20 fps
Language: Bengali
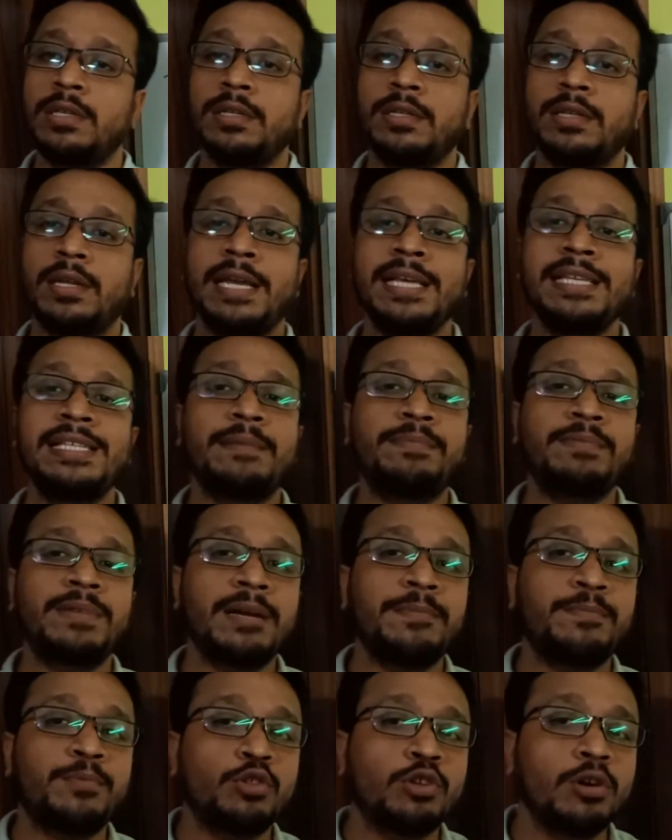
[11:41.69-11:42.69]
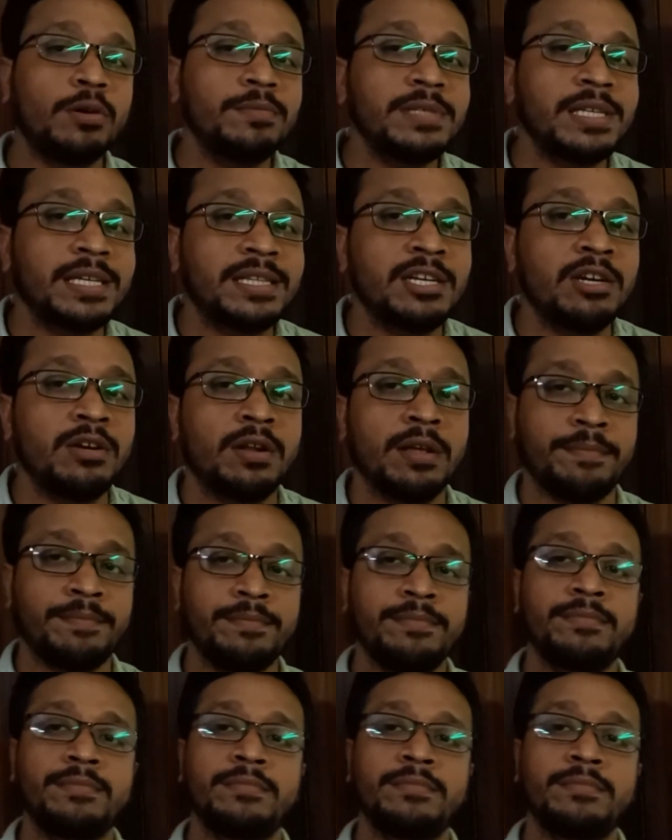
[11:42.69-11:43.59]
তাহলে এই চ্যাপ্টারের প্রথম যে থিওরেম